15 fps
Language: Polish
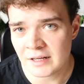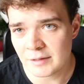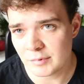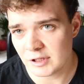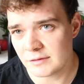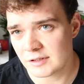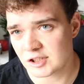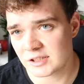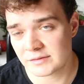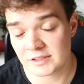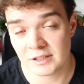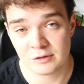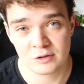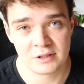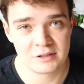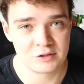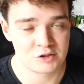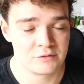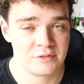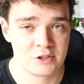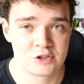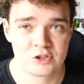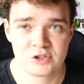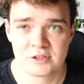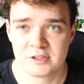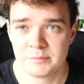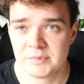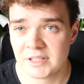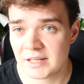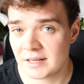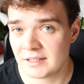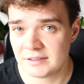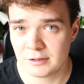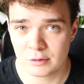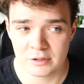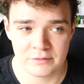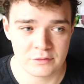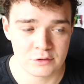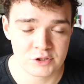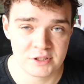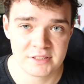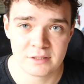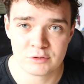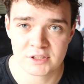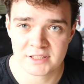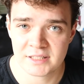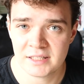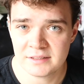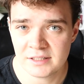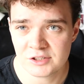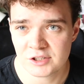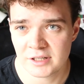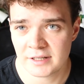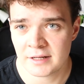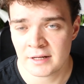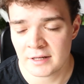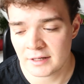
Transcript: ponieważ ze względu na to, że większość osób targa tylko i wyłącznie cały czas przez klateczkę,